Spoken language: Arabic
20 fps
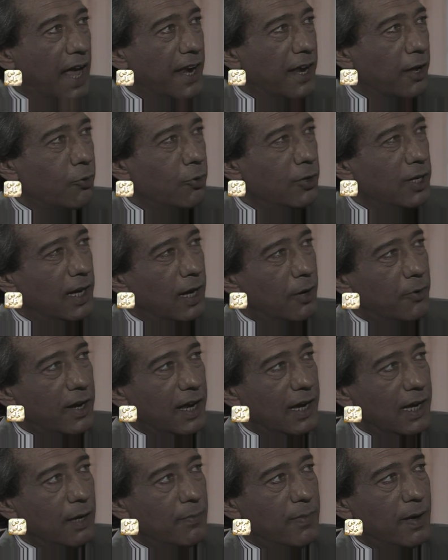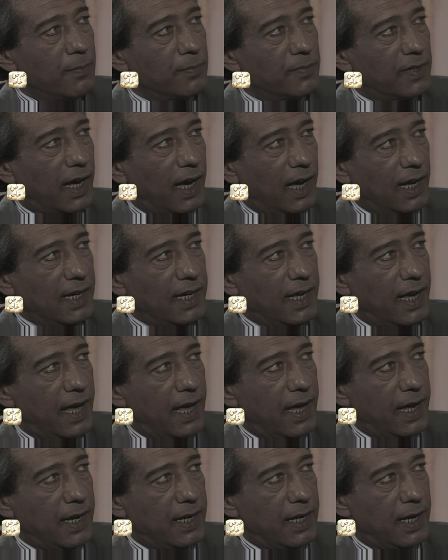انا كل الاوراق اللي بمضي
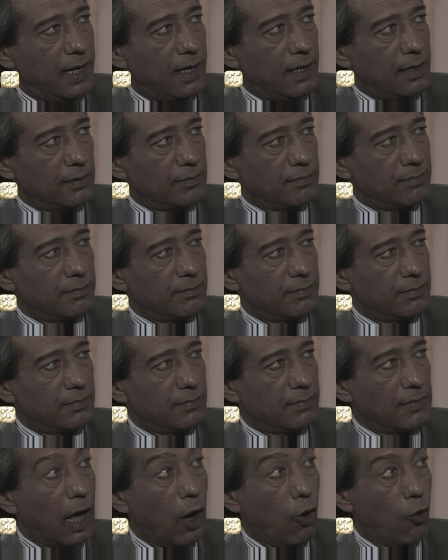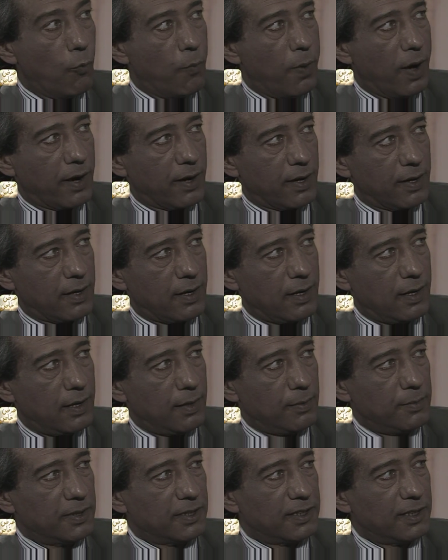عليها هنا او
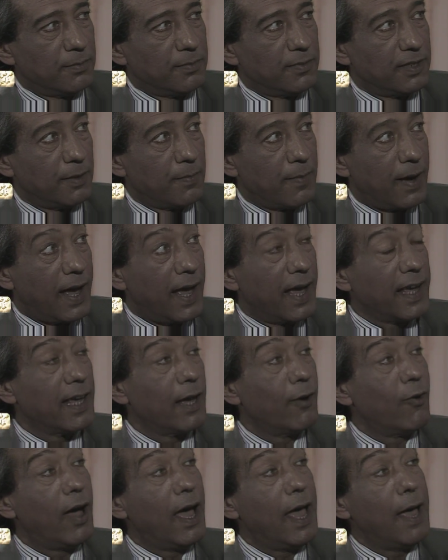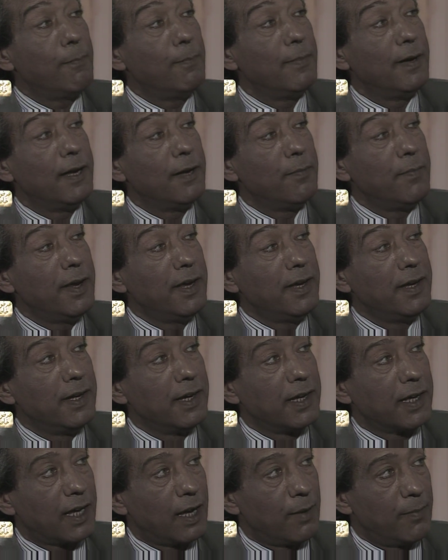بره بتمضي معايا وقبل
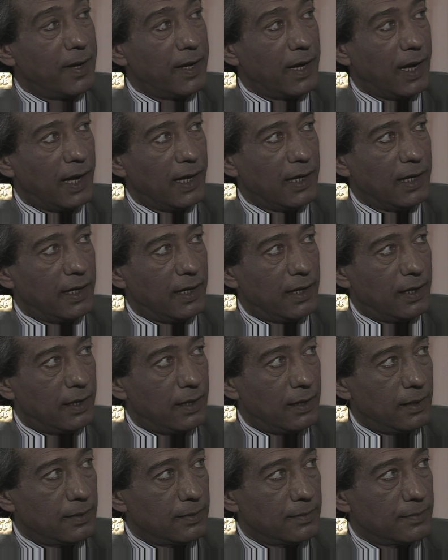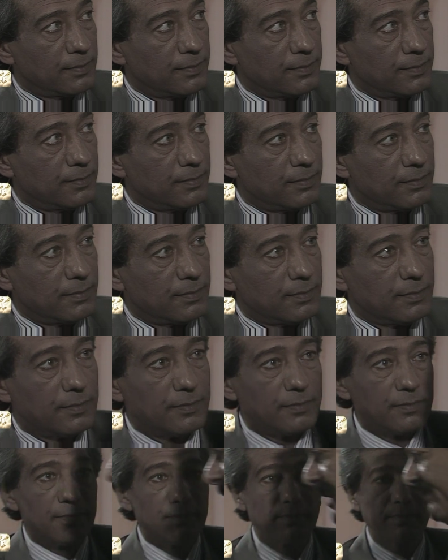مني كمان عليها انا اسف
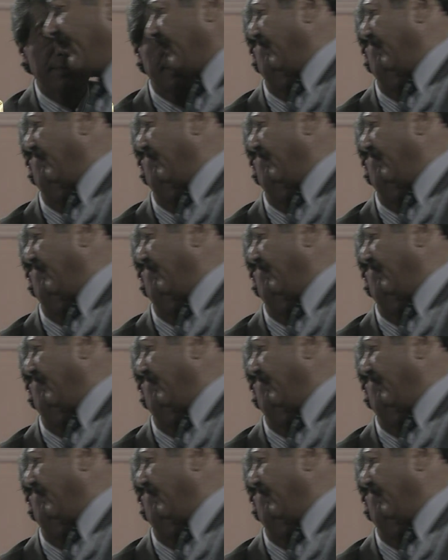جدا يا